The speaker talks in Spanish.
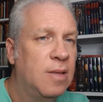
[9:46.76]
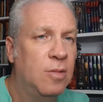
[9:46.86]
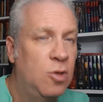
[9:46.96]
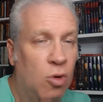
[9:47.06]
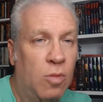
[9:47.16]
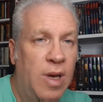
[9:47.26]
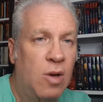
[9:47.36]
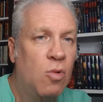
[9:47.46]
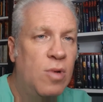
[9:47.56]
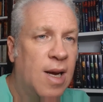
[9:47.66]
yo
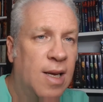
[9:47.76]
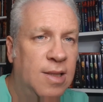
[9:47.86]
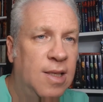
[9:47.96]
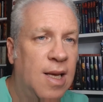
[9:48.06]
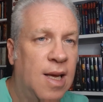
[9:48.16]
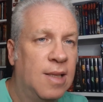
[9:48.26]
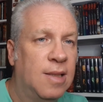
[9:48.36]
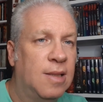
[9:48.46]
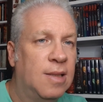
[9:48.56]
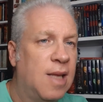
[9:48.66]
veo una cantidad
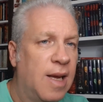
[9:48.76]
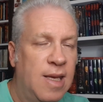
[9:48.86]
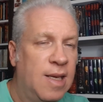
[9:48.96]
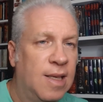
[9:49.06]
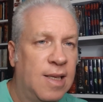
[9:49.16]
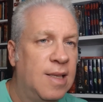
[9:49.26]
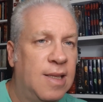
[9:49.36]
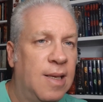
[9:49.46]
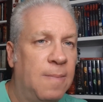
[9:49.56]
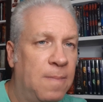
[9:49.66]
tan
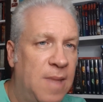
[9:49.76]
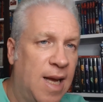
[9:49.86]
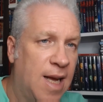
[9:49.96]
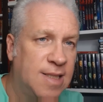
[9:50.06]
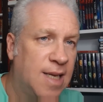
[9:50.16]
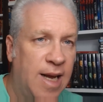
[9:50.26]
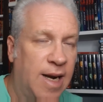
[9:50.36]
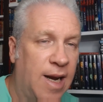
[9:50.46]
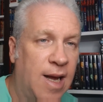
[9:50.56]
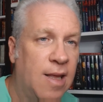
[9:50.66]
inquietante de casas
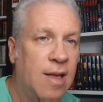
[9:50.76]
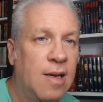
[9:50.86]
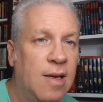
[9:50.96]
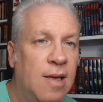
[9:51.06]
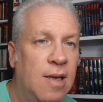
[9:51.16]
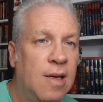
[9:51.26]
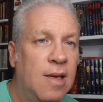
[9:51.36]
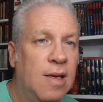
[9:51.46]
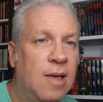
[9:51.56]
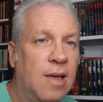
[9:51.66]
enrejadas
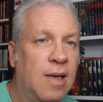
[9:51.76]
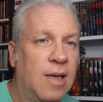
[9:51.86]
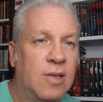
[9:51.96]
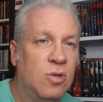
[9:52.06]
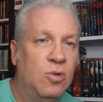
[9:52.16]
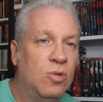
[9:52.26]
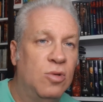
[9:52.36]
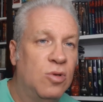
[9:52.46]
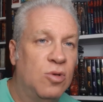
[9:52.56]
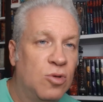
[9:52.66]
que
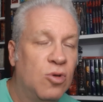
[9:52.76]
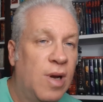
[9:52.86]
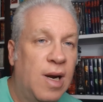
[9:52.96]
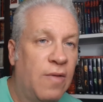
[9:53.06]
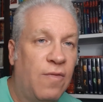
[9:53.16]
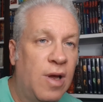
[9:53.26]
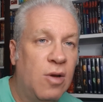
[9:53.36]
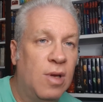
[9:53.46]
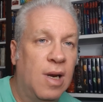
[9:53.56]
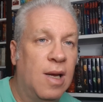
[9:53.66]
son el
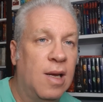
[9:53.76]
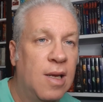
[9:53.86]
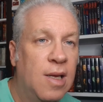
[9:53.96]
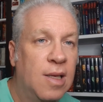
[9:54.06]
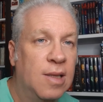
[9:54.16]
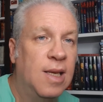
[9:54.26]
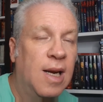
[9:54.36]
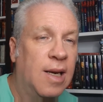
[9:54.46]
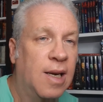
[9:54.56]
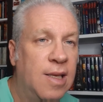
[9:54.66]
reflejo de
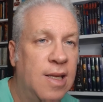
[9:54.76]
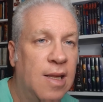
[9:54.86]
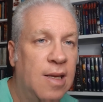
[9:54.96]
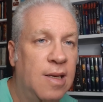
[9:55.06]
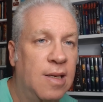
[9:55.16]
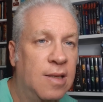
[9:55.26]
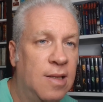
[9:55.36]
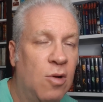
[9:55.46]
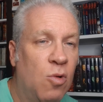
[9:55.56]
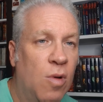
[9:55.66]
la, realidad de,
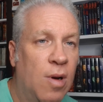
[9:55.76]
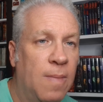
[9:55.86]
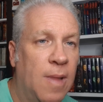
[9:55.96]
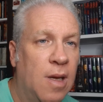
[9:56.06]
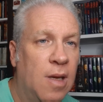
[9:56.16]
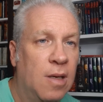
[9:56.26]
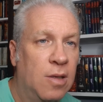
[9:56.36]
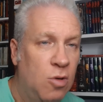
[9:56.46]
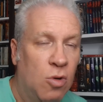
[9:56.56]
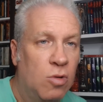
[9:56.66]
Cuba.
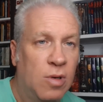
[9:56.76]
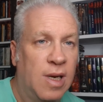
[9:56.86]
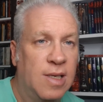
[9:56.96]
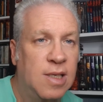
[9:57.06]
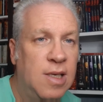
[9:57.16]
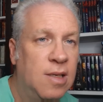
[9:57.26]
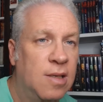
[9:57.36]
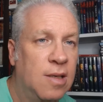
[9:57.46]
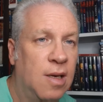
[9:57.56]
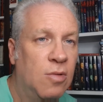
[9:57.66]
Yo crecí
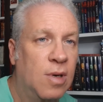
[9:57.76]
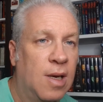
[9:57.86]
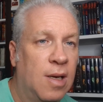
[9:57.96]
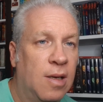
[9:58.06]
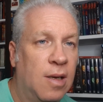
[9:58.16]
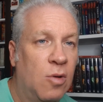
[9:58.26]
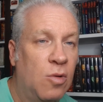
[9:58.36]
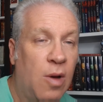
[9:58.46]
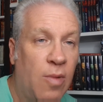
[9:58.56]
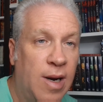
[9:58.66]
en una, en
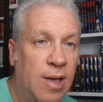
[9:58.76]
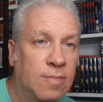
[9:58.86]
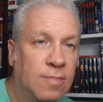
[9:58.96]
una Habana